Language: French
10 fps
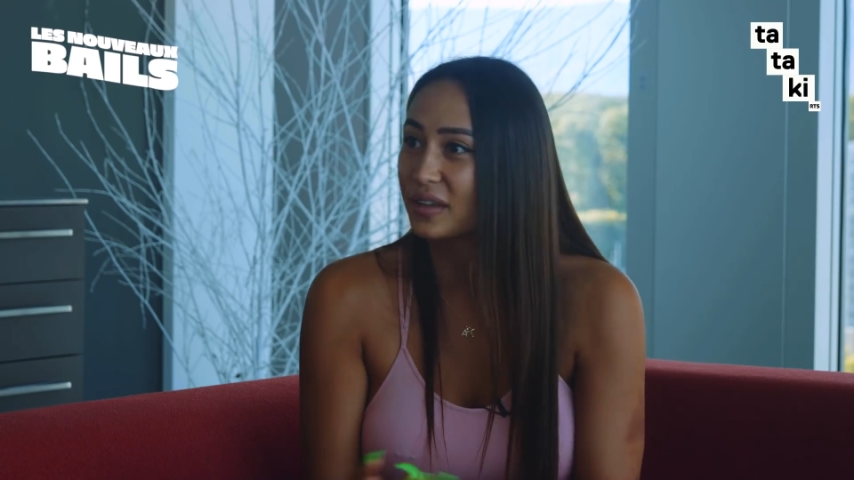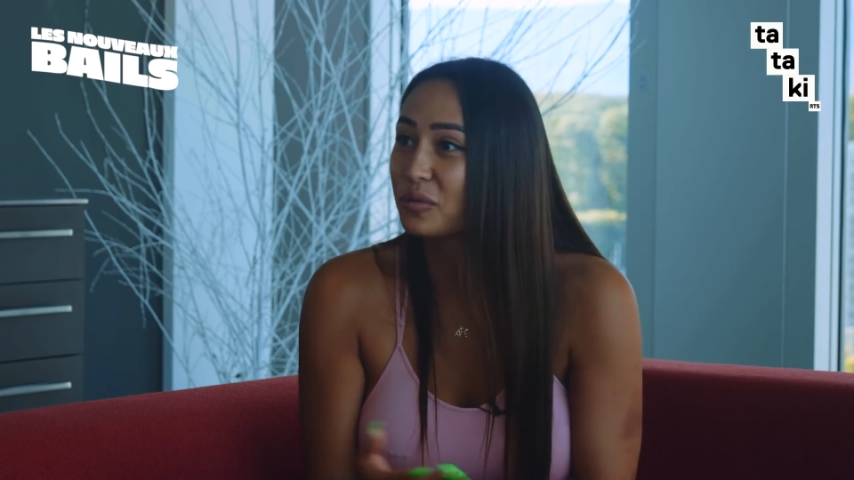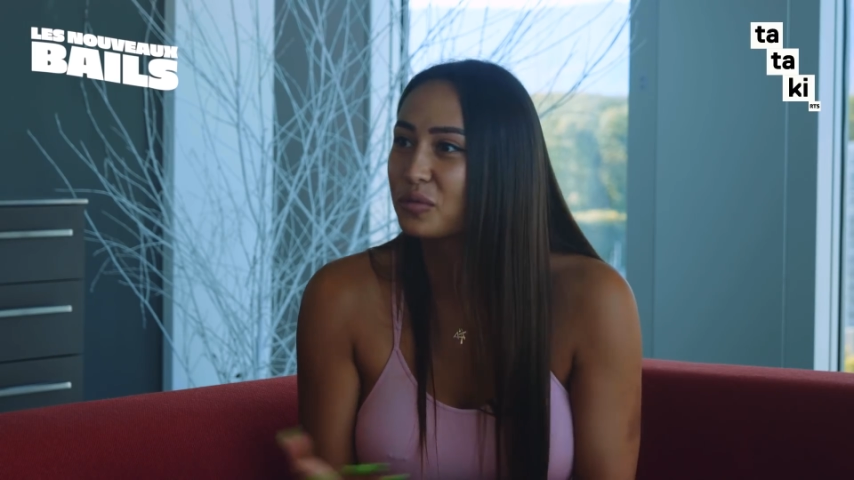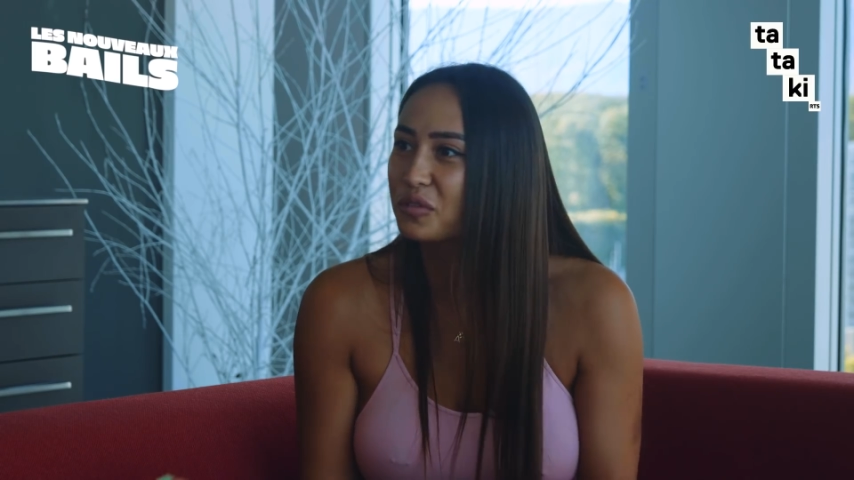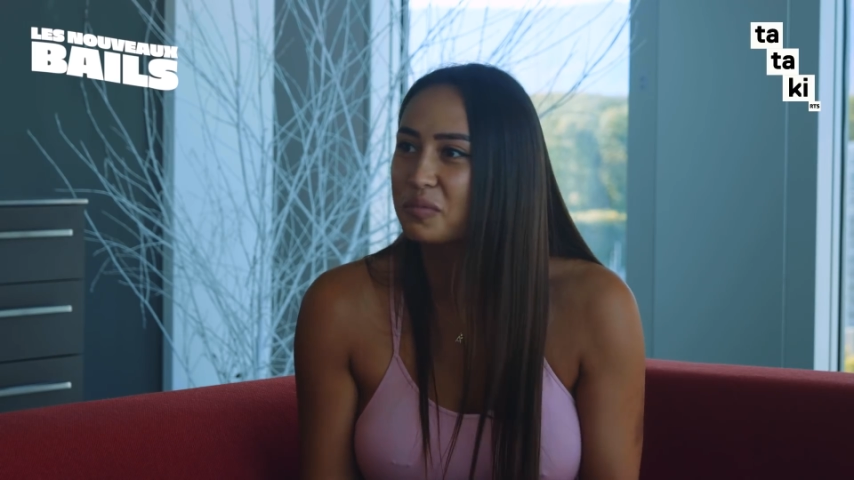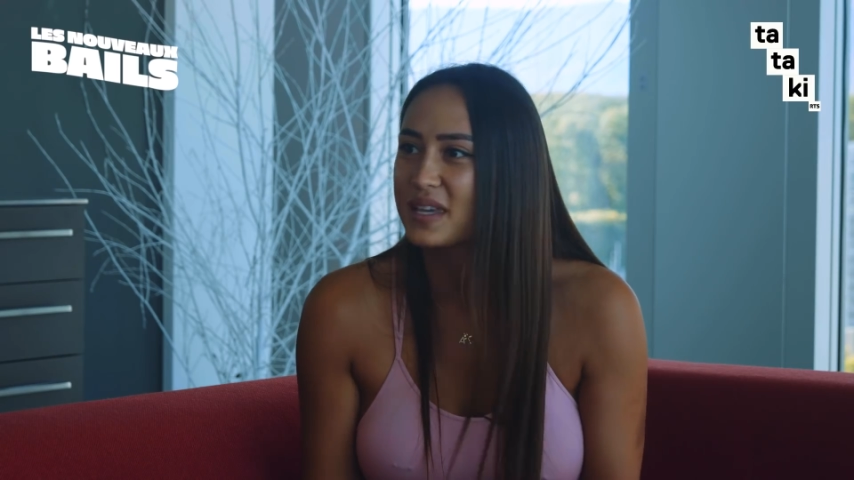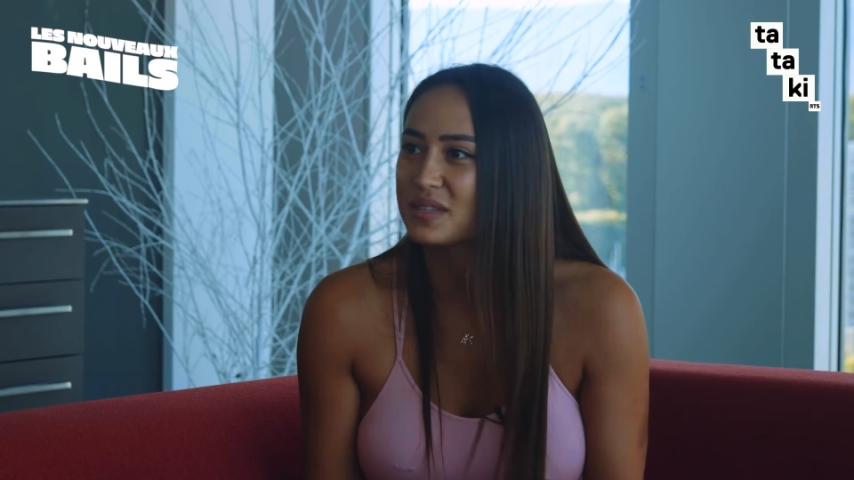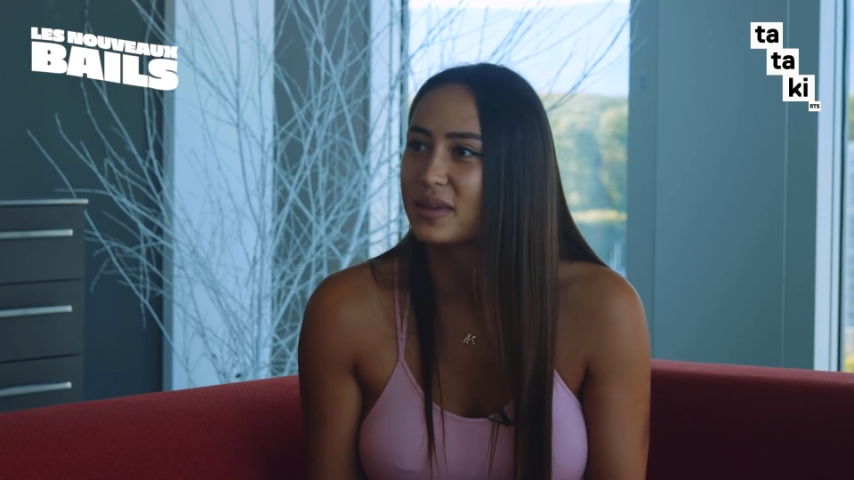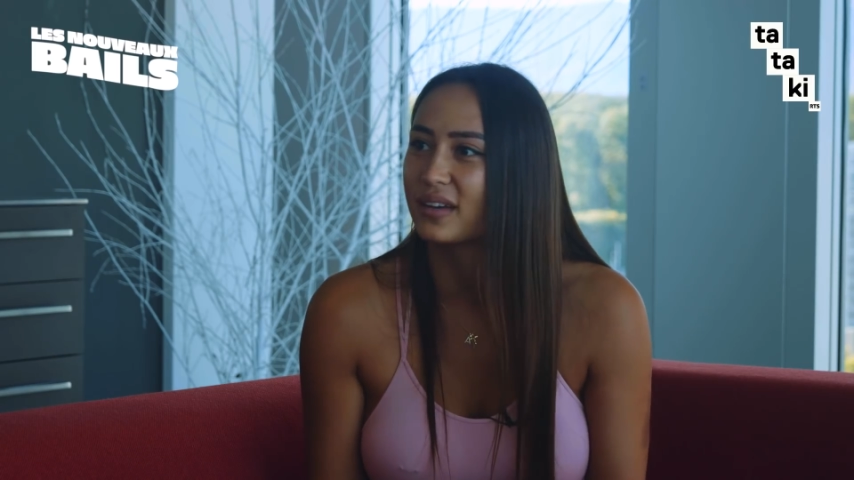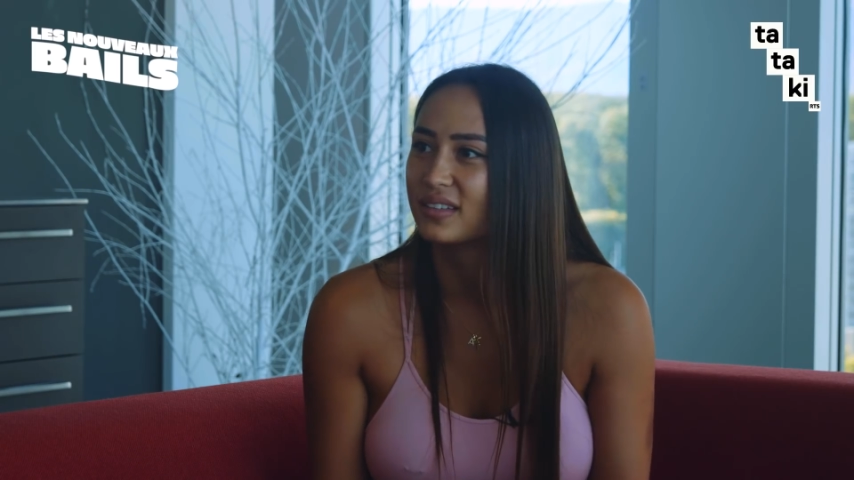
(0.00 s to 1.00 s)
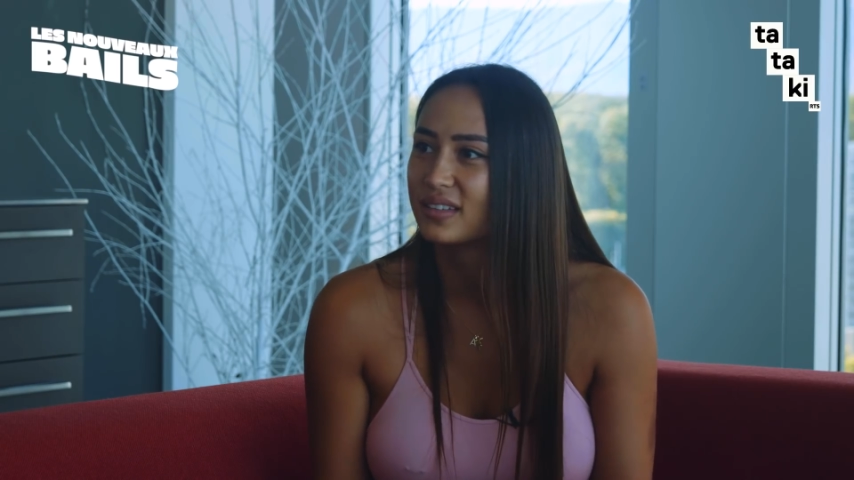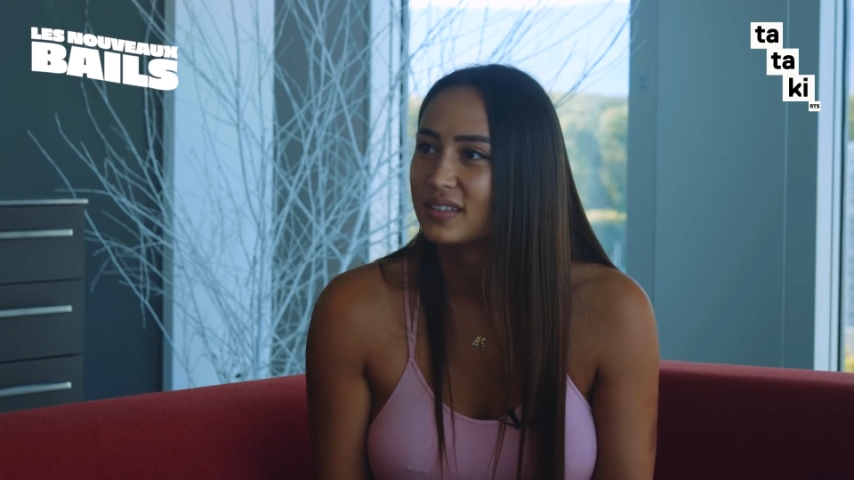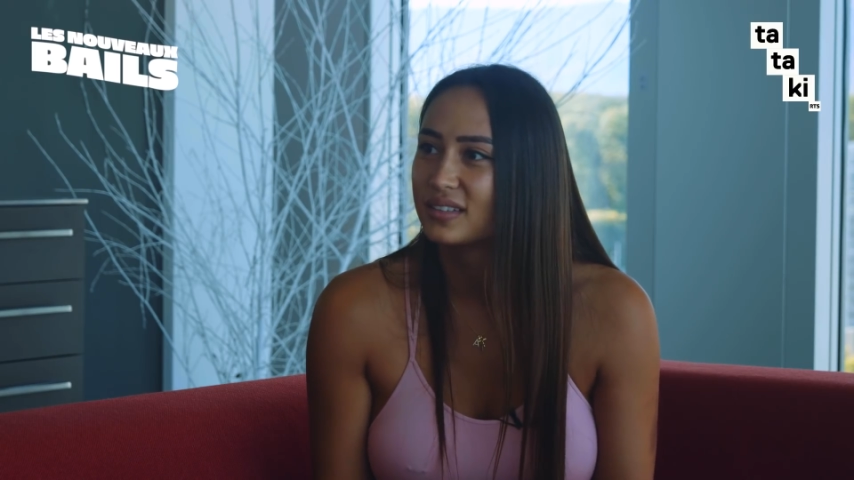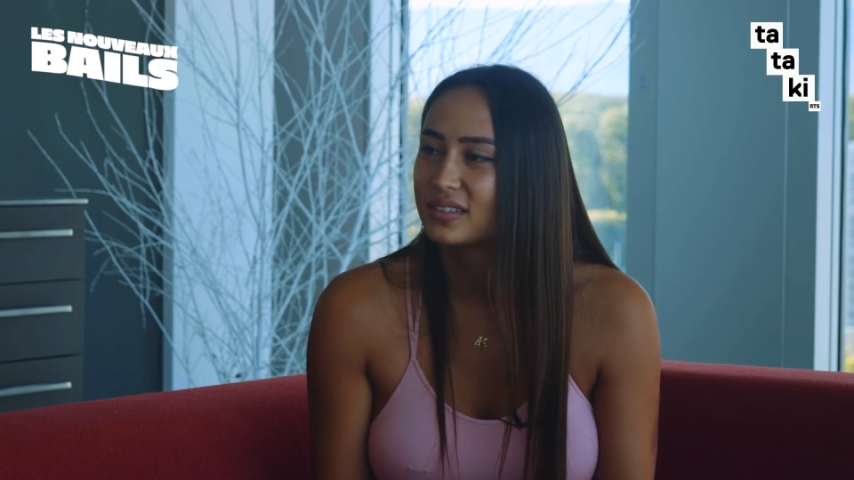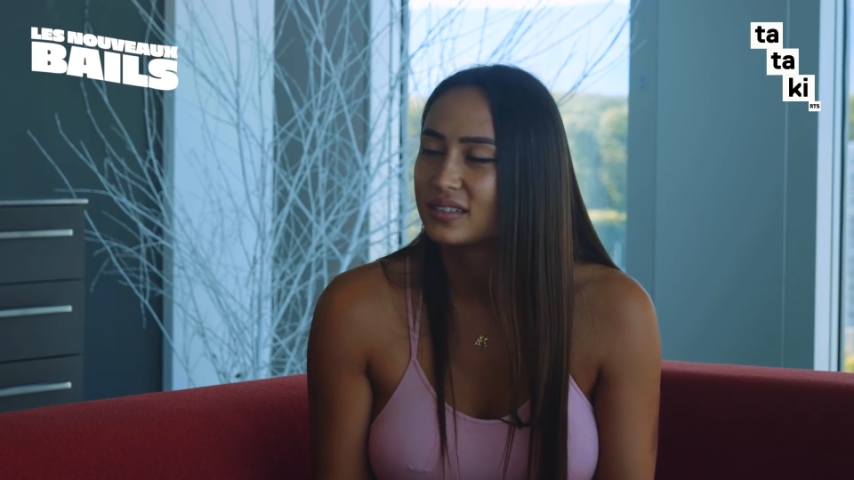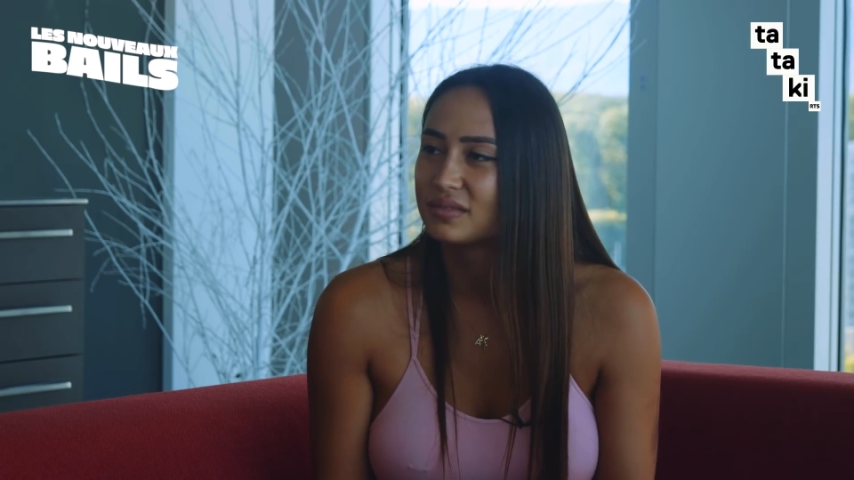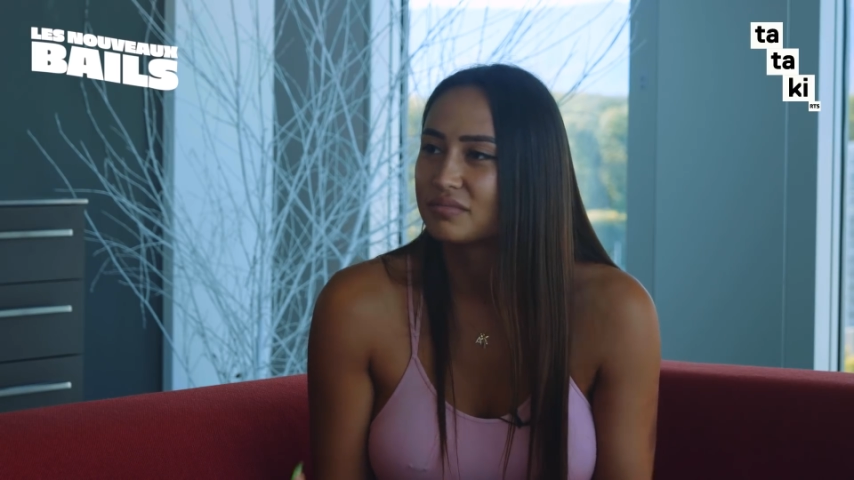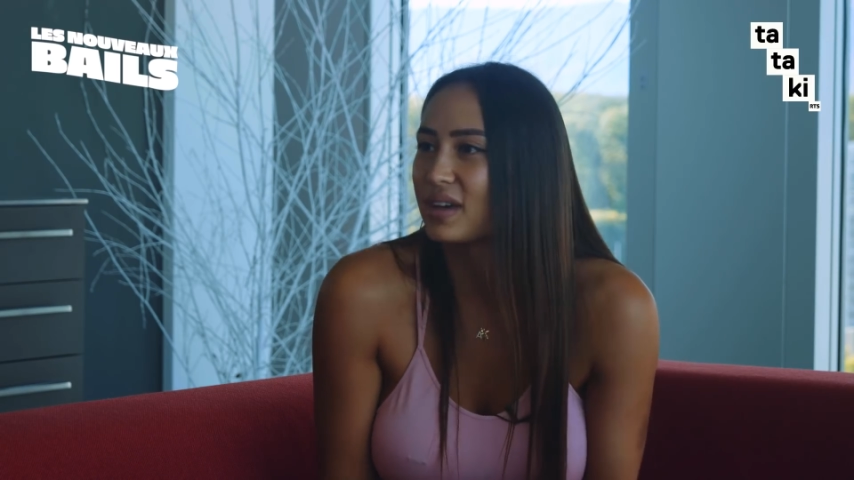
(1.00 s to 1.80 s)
et que tout se passe bien. Pas gaulerie